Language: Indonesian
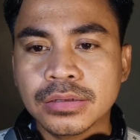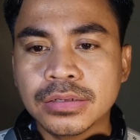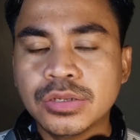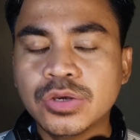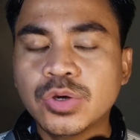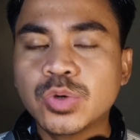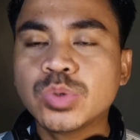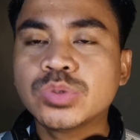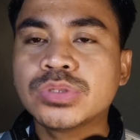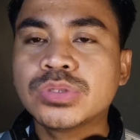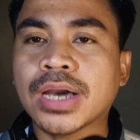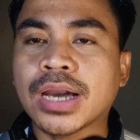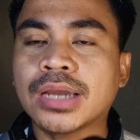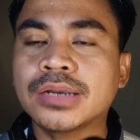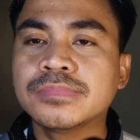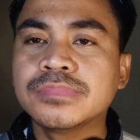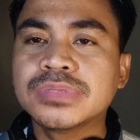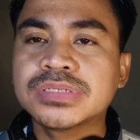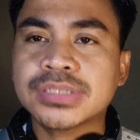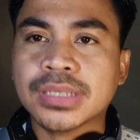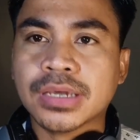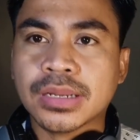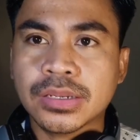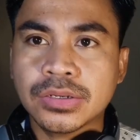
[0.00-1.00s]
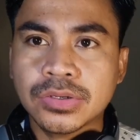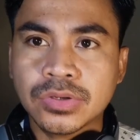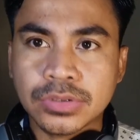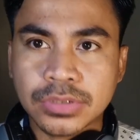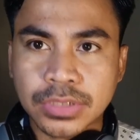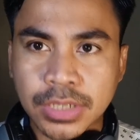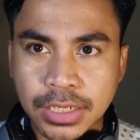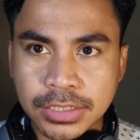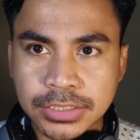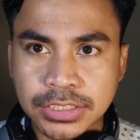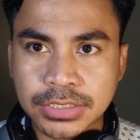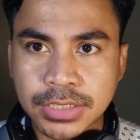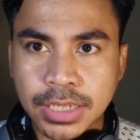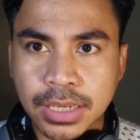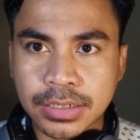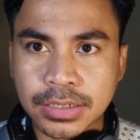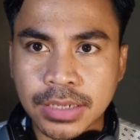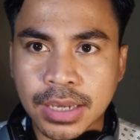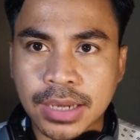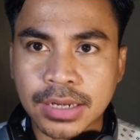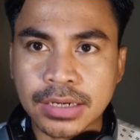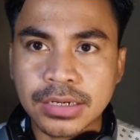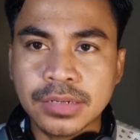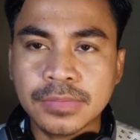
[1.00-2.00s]
di kedutaan besar Indonesia
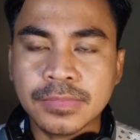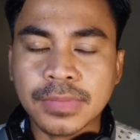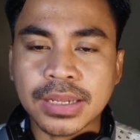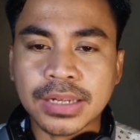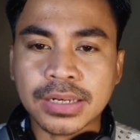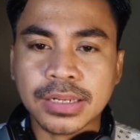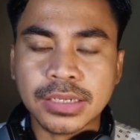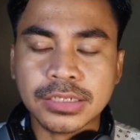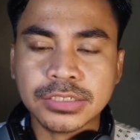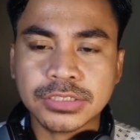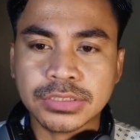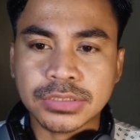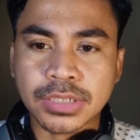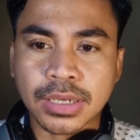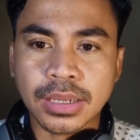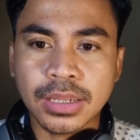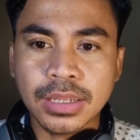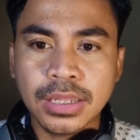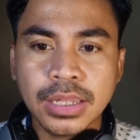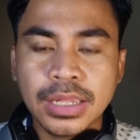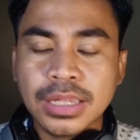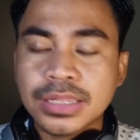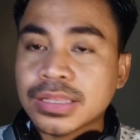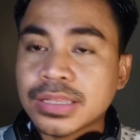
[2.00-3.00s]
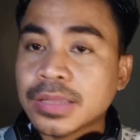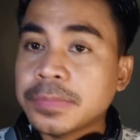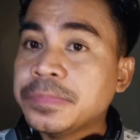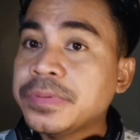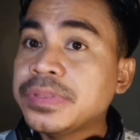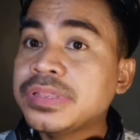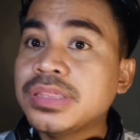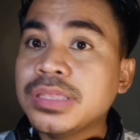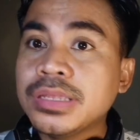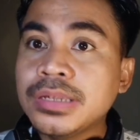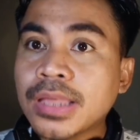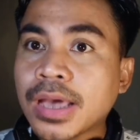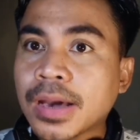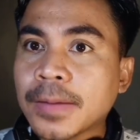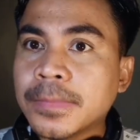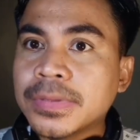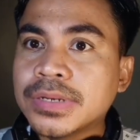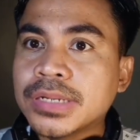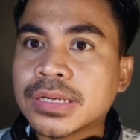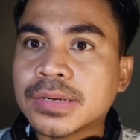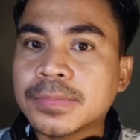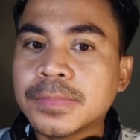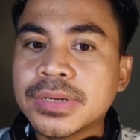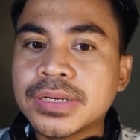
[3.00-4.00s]
yang ada di Malaysia, tapi tidak
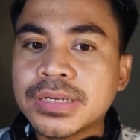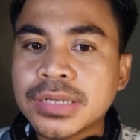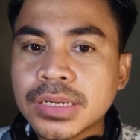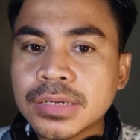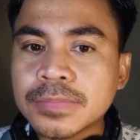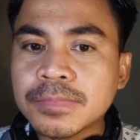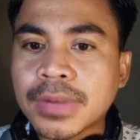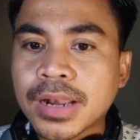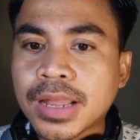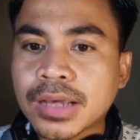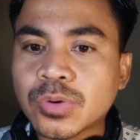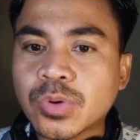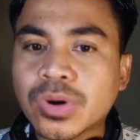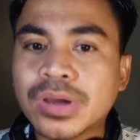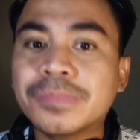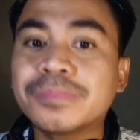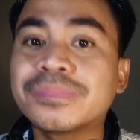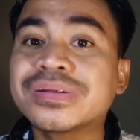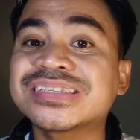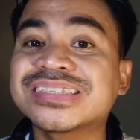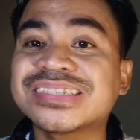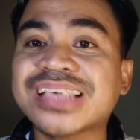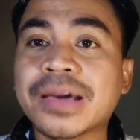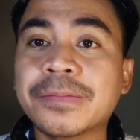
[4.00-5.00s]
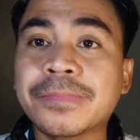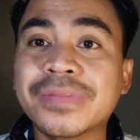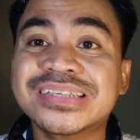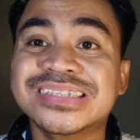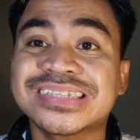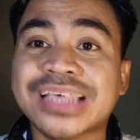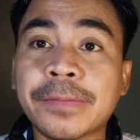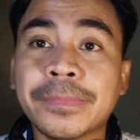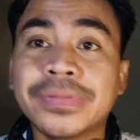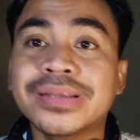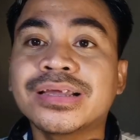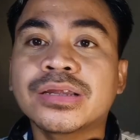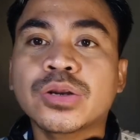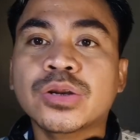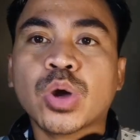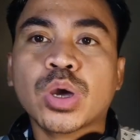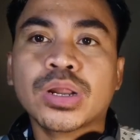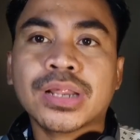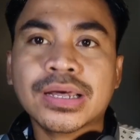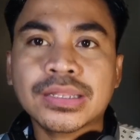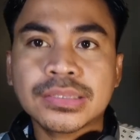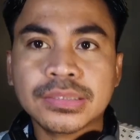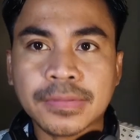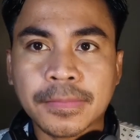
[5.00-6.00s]
benar-benar melakukan bersama-sama dengan
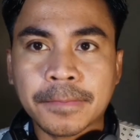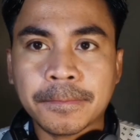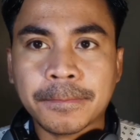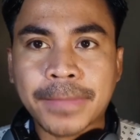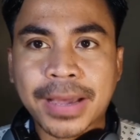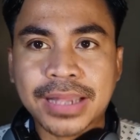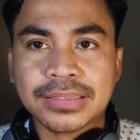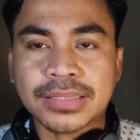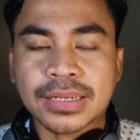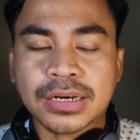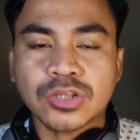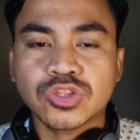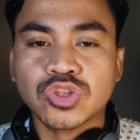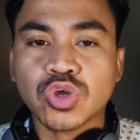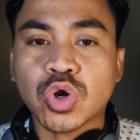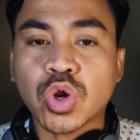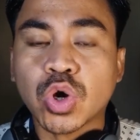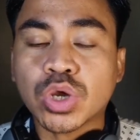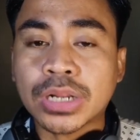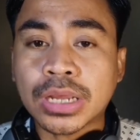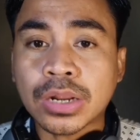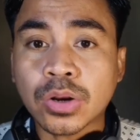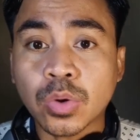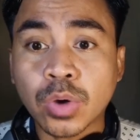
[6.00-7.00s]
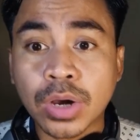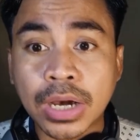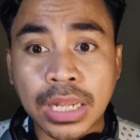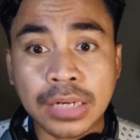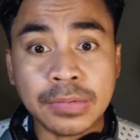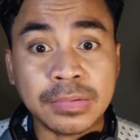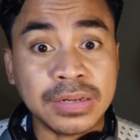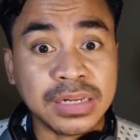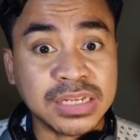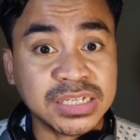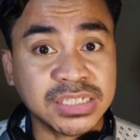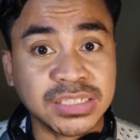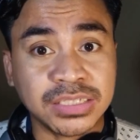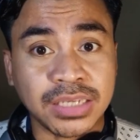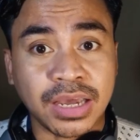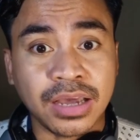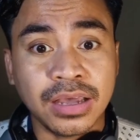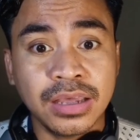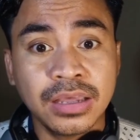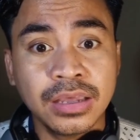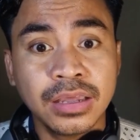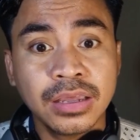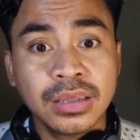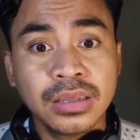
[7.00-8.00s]
orang tempatan atau orang lokal
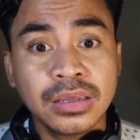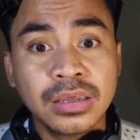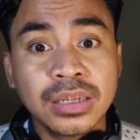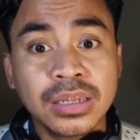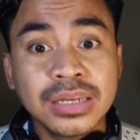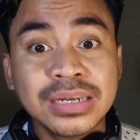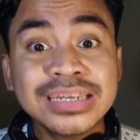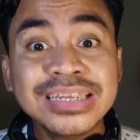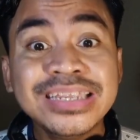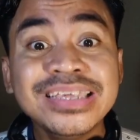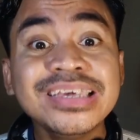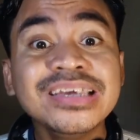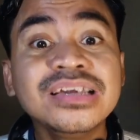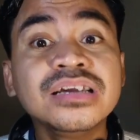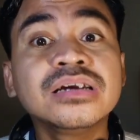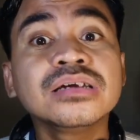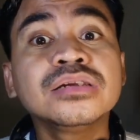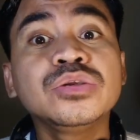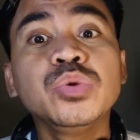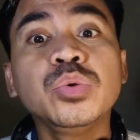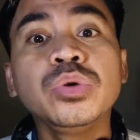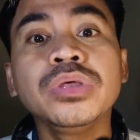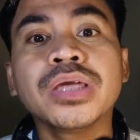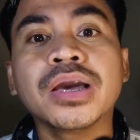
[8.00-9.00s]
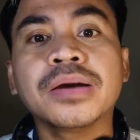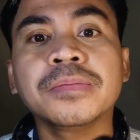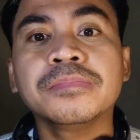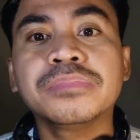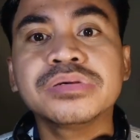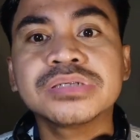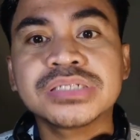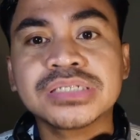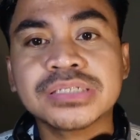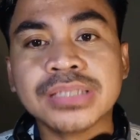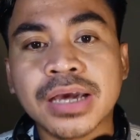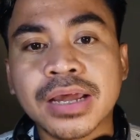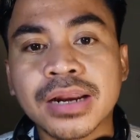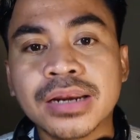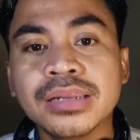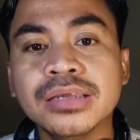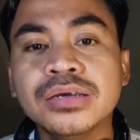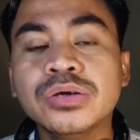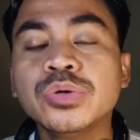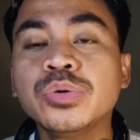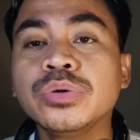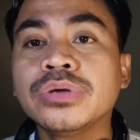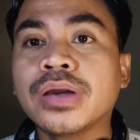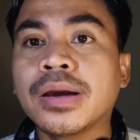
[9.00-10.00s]
Malaysia. Di gedung yang besar,
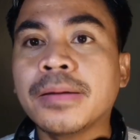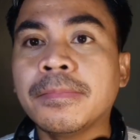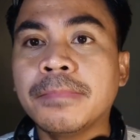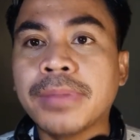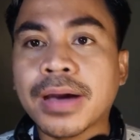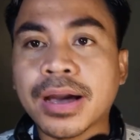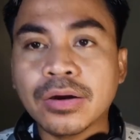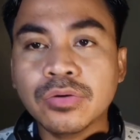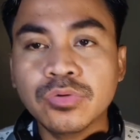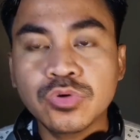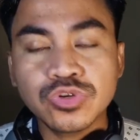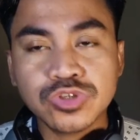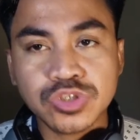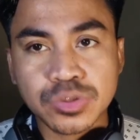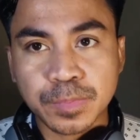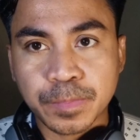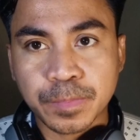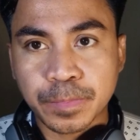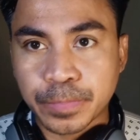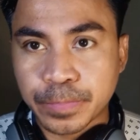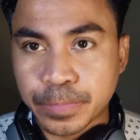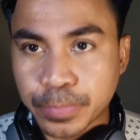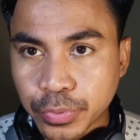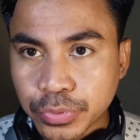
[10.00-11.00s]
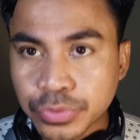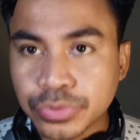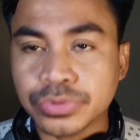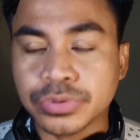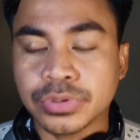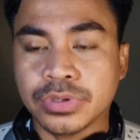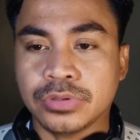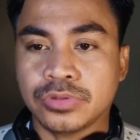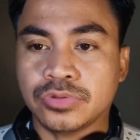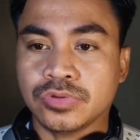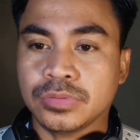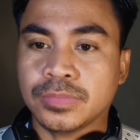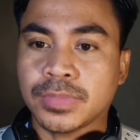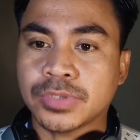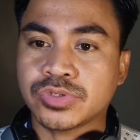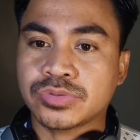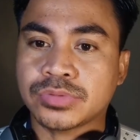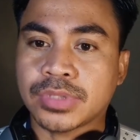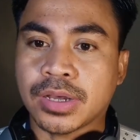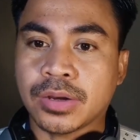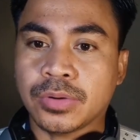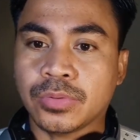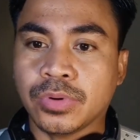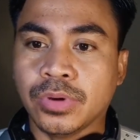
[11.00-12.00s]
di gedung yang bagus pun gitu loh,
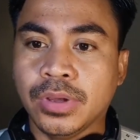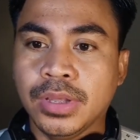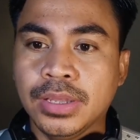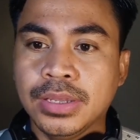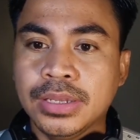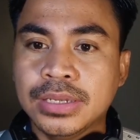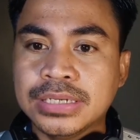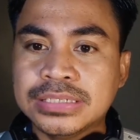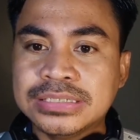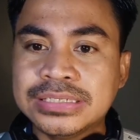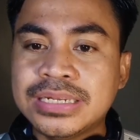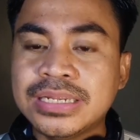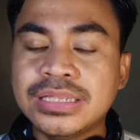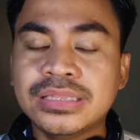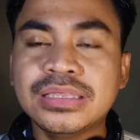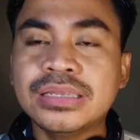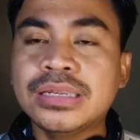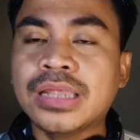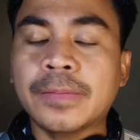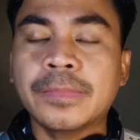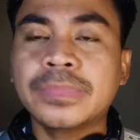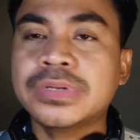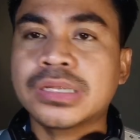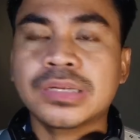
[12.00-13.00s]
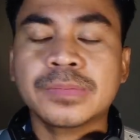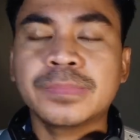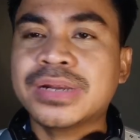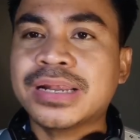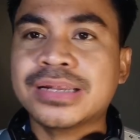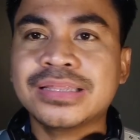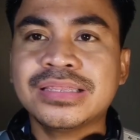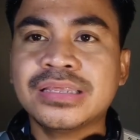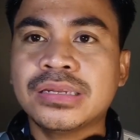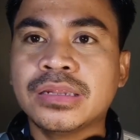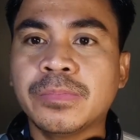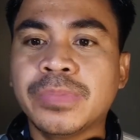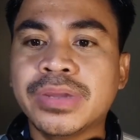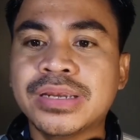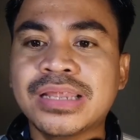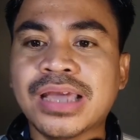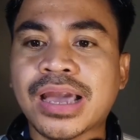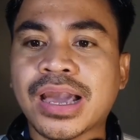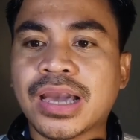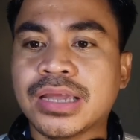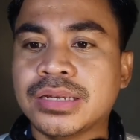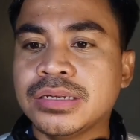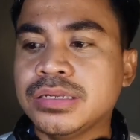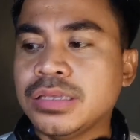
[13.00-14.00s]
maksud aku. Jadi tidak benar-benar tidak
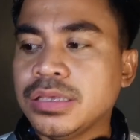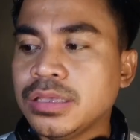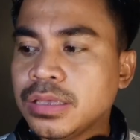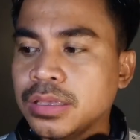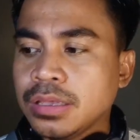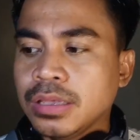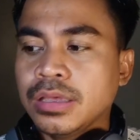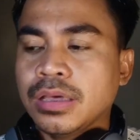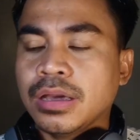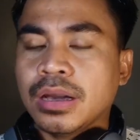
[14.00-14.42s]
bedakan di